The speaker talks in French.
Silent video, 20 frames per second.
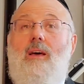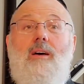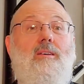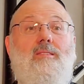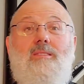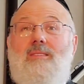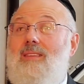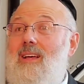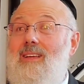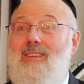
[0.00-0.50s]

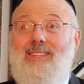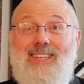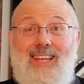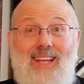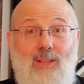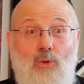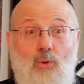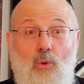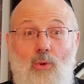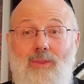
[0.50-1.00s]
sans
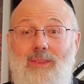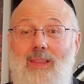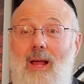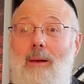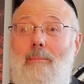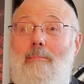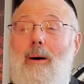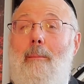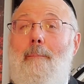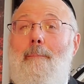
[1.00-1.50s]
être
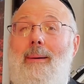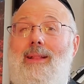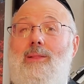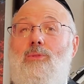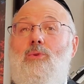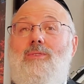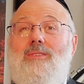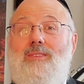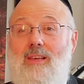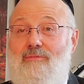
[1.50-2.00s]
totalement maître
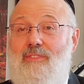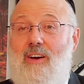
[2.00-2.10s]
de ses